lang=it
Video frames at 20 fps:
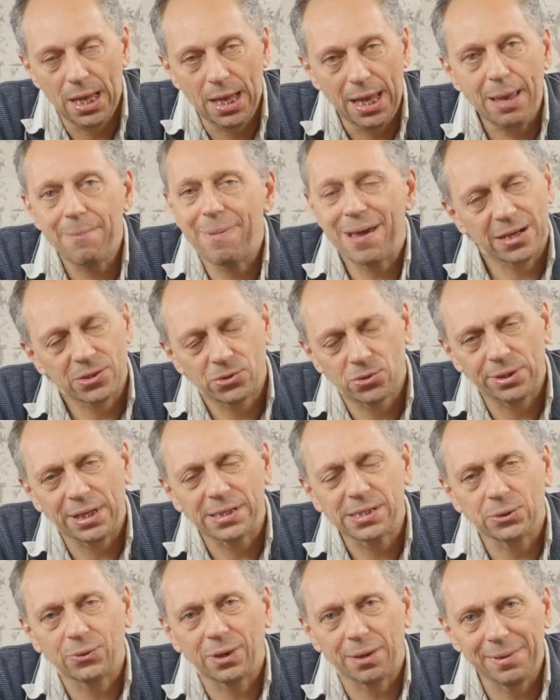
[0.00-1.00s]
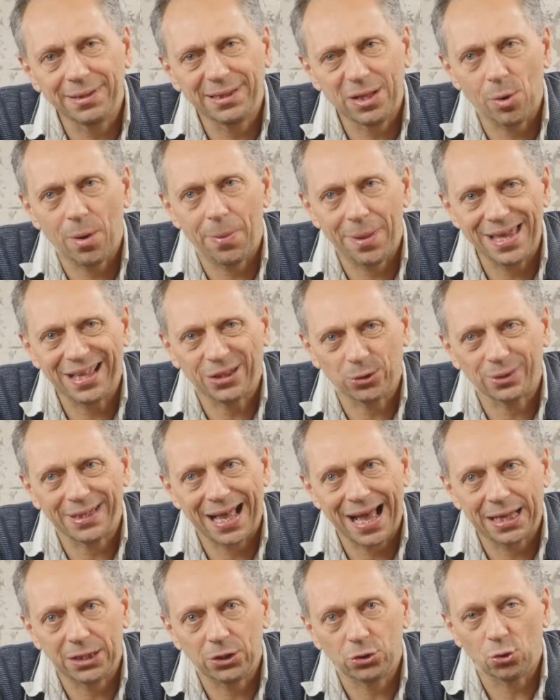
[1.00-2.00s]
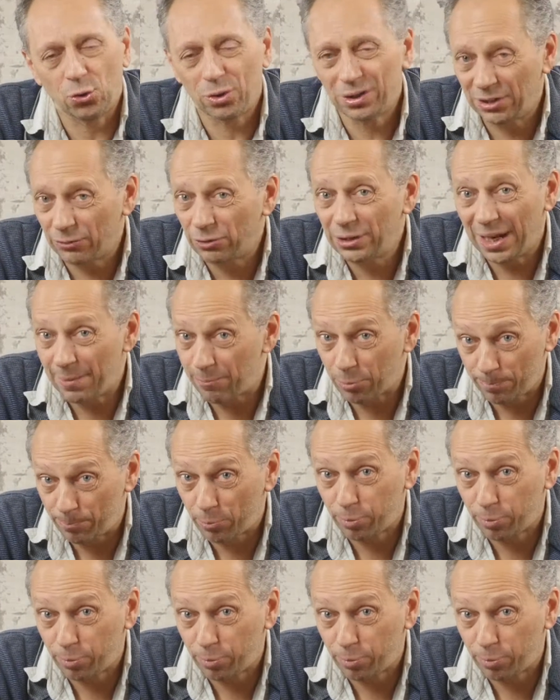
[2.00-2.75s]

E Berenson ha sicuramente guadagnato tanto, devo dire